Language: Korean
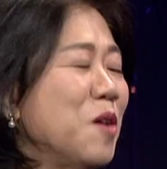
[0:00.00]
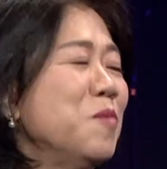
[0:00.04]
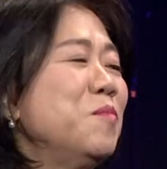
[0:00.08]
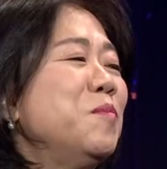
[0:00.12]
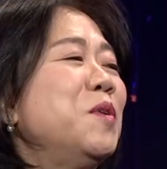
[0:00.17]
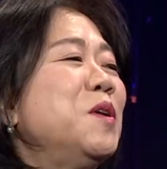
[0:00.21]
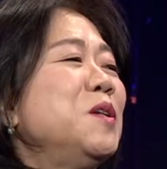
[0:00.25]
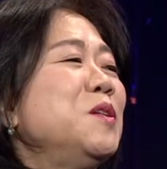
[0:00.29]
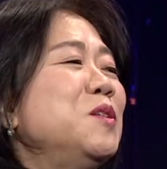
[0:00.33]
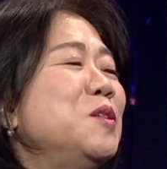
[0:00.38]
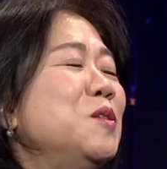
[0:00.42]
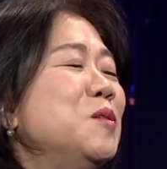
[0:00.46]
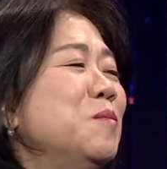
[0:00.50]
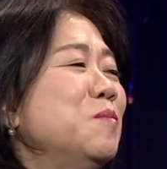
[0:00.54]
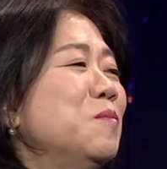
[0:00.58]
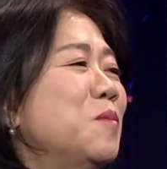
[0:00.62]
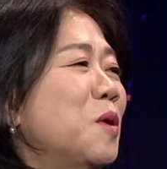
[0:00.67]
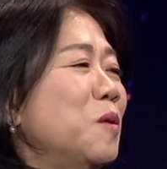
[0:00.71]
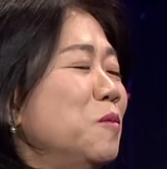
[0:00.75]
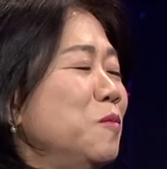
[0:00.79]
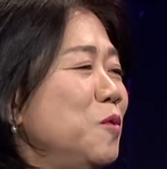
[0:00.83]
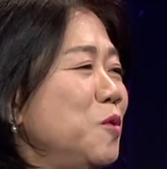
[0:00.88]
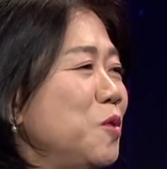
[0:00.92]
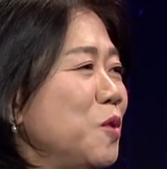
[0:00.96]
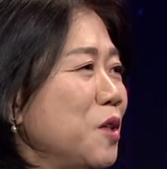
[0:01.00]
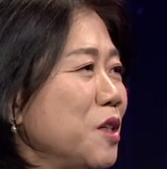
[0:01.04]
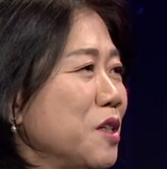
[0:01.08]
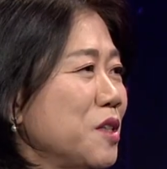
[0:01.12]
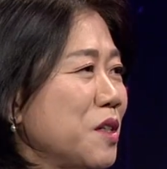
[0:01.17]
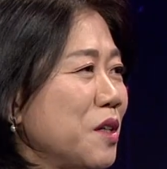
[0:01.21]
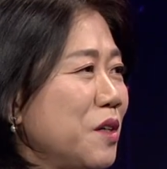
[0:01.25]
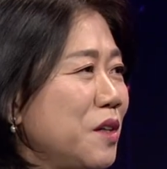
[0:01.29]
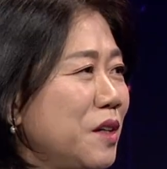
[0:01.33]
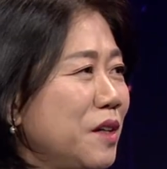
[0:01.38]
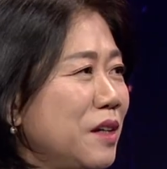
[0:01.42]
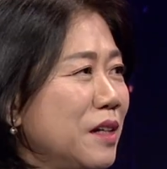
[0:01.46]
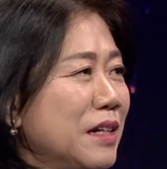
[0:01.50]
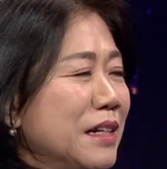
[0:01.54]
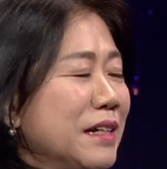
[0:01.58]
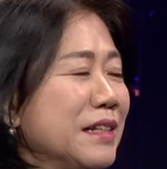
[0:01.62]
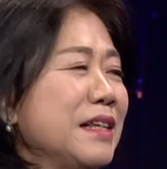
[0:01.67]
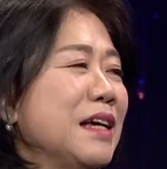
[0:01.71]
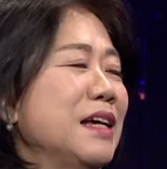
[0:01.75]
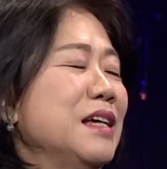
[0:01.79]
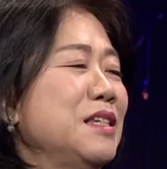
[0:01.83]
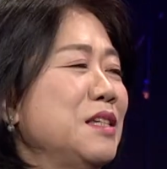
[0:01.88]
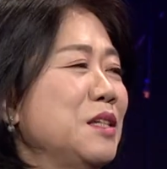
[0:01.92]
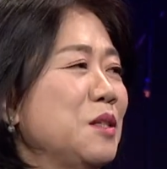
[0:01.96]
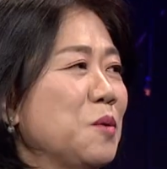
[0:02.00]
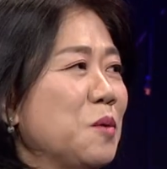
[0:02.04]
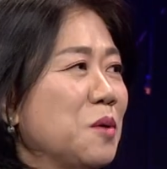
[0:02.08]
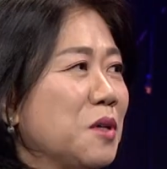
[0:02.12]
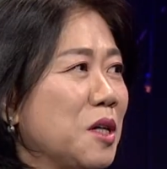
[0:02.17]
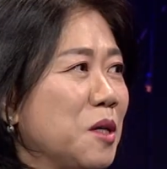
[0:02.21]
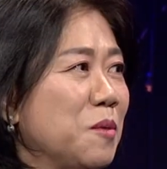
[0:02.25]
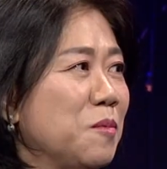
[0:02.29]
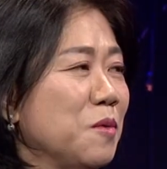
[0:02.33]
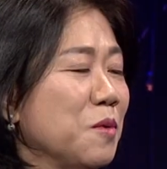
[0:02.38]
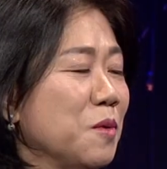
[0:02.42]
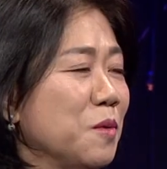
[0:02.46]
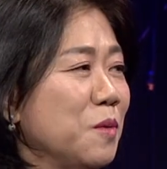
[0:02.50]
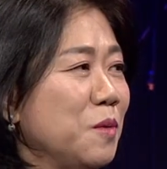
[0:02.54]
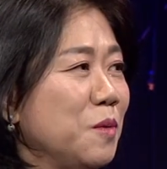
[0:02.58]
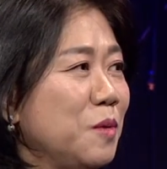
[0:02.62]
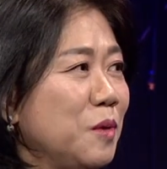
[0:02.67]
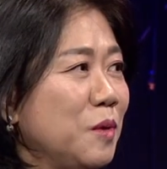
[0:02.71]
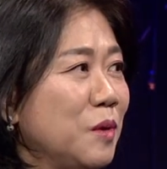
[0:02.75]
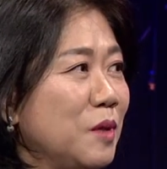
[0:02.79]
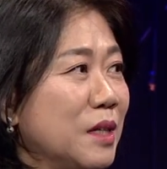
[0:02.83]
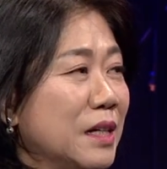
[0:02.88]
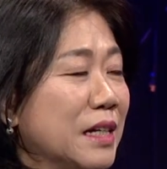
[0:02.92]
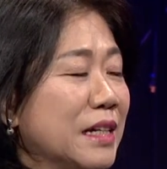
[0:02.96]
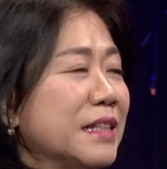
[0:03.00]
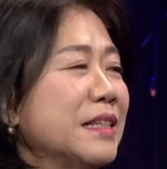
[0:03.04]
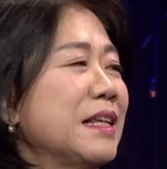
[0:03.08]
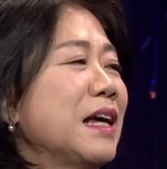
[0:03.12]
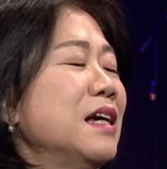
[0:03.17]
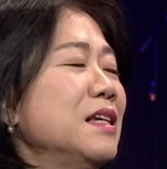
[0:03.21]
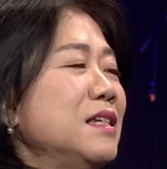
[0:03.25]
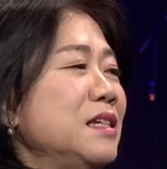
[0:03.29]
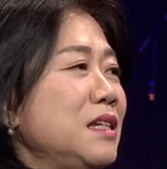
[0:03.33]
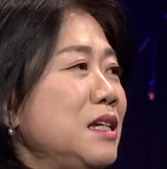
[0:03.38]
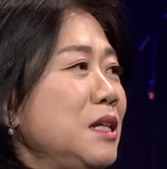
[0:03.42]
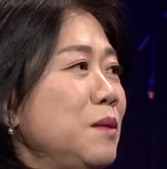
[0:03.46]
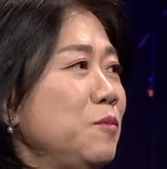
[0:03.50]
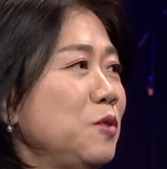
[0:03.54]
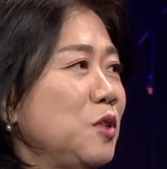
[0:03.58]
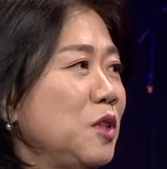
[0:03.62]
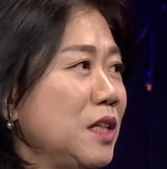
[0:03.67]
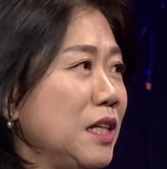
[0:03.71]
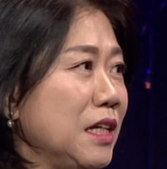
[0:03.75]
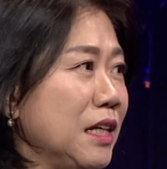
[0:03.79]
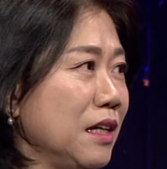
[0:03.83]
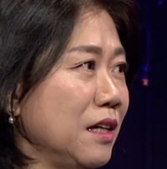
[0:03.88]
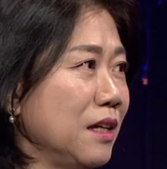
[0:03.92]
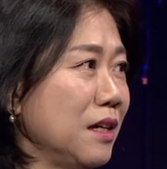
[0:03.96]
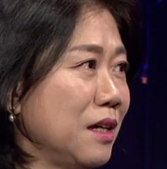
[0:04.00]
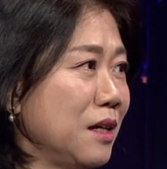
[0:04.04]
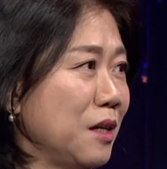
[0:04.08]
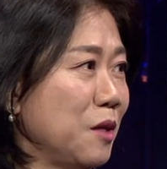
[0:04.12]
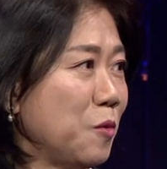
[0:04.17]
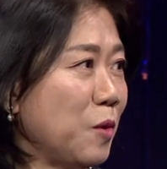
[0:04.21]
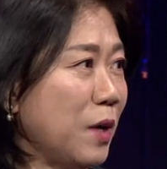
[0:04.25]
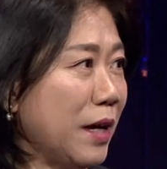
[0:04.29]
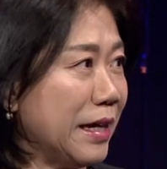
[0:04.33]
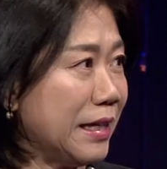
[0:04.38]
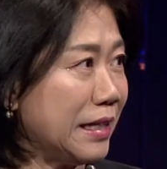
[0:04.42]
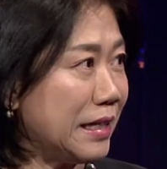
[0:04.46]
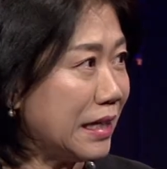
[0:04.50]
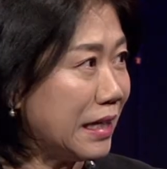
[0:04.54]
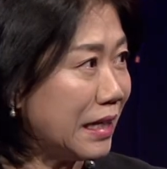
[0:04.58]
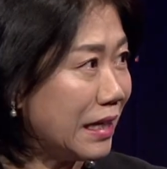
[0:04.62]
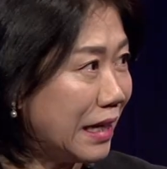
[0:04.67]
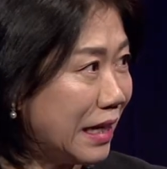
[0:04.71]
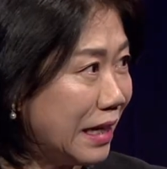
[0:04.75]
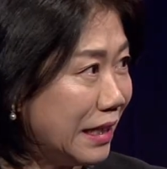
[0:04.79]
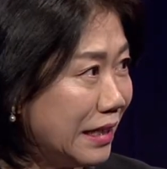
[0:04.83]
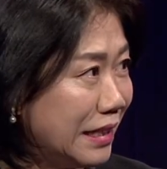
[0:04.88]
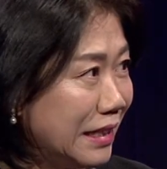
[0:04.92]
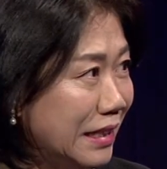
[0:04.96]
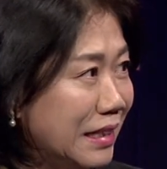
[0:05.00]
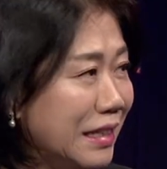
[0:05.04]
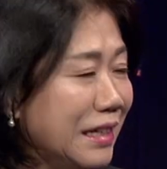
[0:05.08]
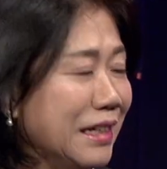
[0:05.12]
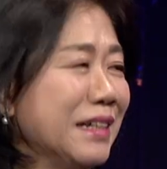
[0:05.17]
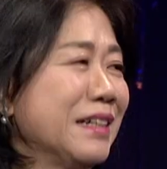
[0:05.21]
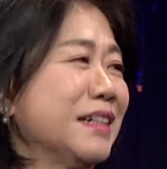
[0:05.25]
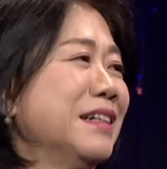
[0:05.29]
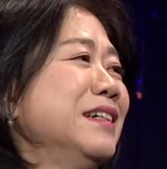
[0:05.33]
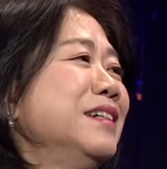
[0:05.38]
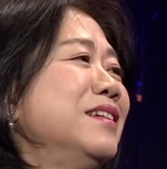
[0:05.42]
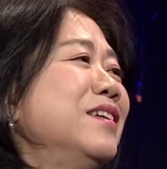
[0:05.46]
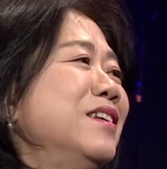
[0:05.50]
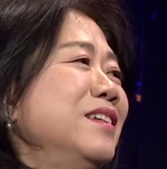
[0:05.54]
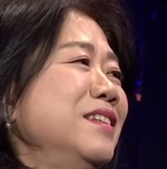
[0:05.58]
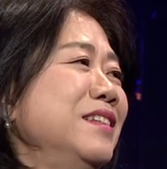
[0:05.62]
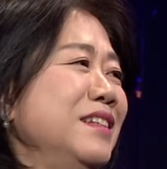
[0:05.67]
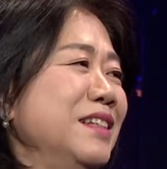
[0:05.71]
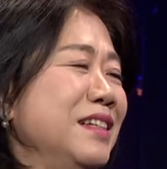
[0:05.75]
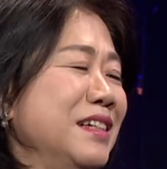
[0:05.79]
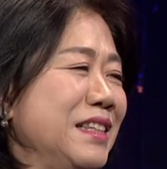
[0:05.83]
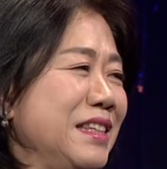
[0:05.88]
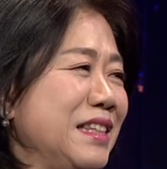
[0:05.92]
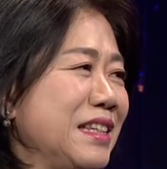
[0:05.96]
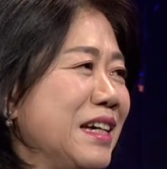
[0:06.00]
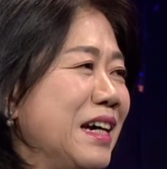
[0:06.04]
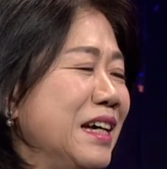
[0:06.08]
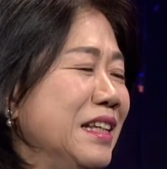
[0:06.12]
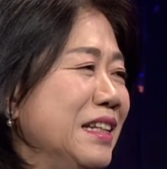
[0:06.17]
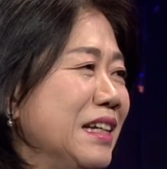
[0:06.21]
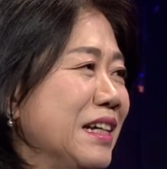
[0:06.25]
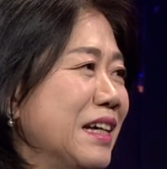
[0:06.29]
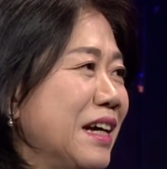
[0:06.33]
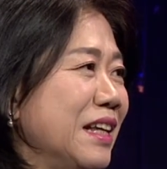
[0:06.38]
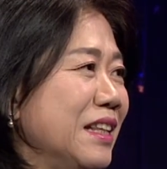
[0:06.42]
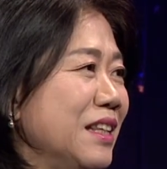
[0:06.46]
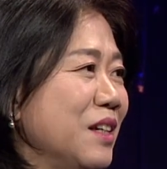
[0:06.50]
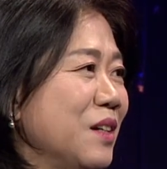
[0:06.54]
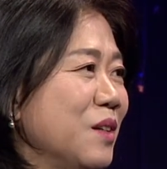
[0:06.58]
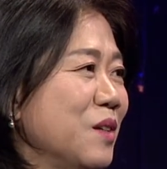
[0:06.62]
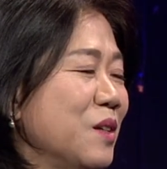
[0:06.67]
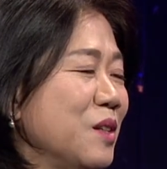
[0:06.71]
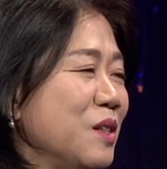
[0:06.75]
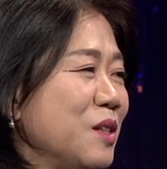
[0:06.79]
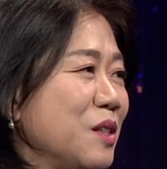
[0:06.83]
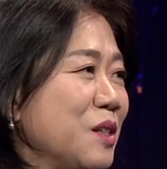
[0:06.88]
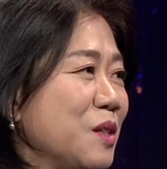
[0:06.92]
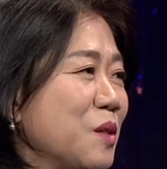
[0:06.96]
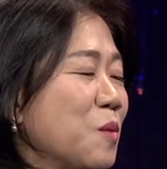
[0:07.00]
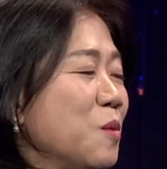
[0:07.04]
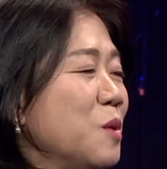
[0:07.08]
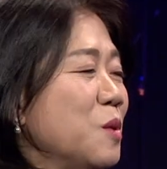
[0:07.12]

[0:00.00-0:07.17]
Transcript: 한 번쯤 멈추어서 다시 돌아보고 다시 리부팅 그렇죠. 파이팅하는 네. 그런 시간을 갖는 것이